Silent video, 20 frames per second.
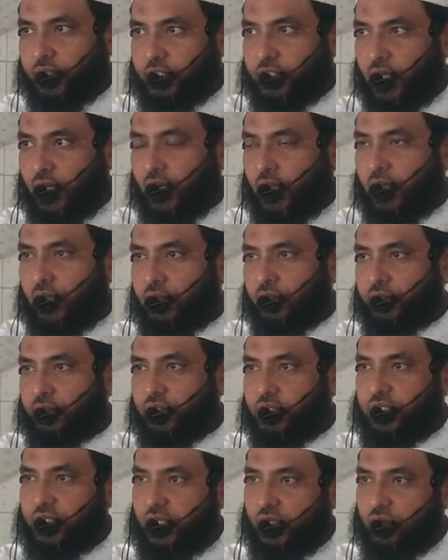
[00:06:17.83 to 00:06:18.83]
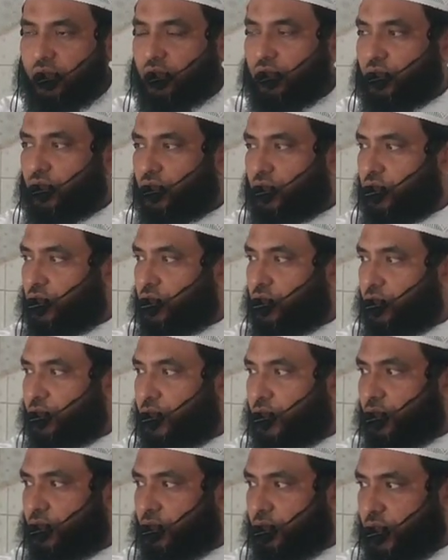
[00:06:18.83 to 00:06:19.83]
যারা যে কোনো
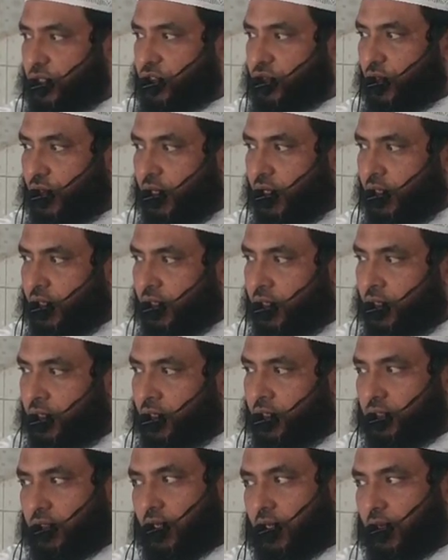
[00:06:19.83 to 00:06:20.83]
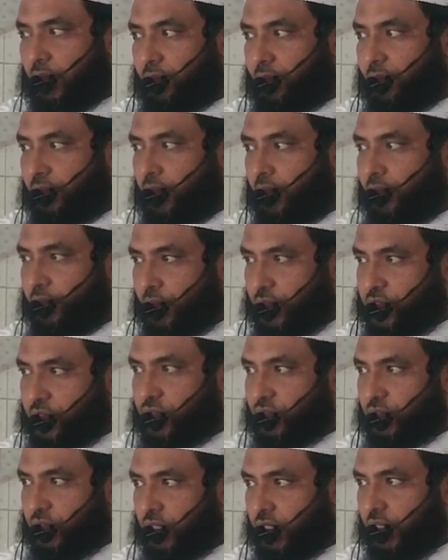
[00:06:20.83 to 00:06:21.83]
গুরুত্বপূর্ণ বিষয় তারা
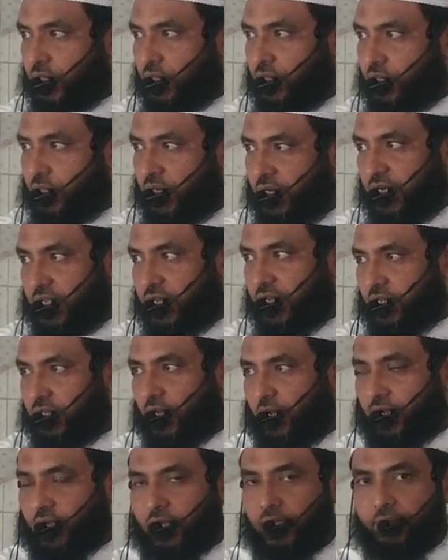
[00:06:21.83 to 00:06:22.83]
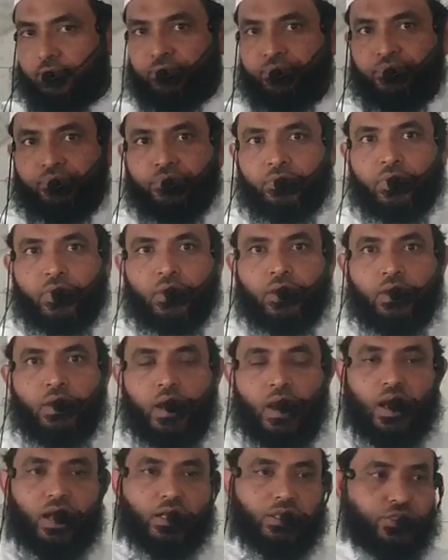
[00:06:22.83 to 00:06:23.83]
প্রস্তুতি নিয়ে থাকে
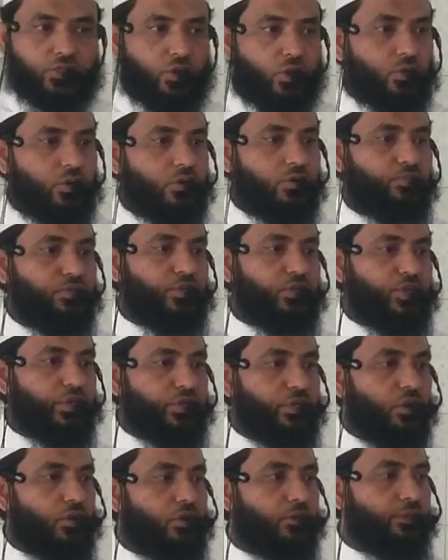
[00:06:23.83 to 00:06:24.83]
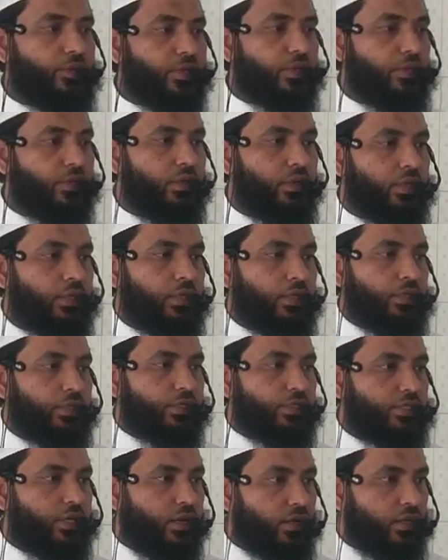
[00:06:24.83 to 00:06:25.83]
আর যখন বিষয়টা হবে
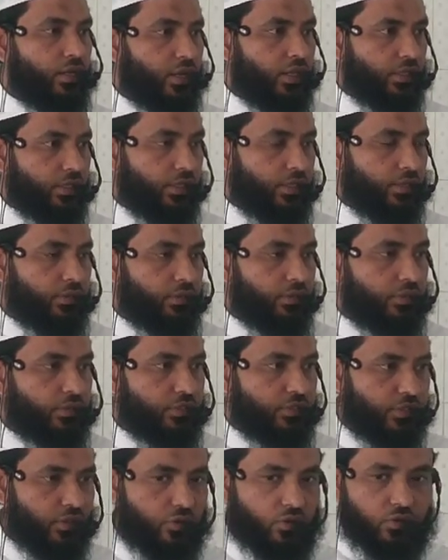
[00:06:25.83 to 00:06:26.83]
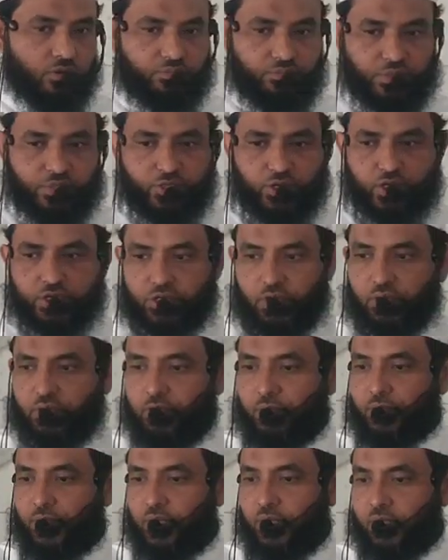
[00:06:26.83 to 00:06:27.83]
জান্নাতের যখন বিষয়টা
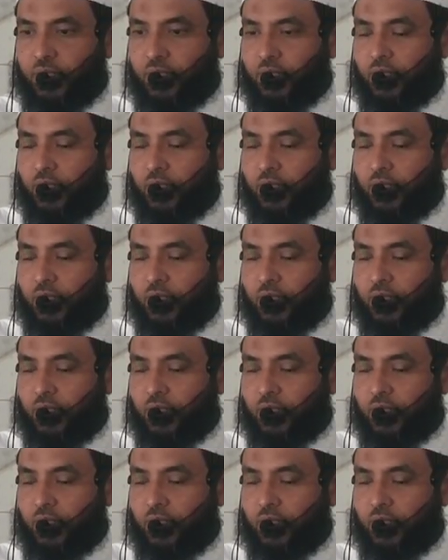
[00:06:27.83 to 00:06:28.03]
হবে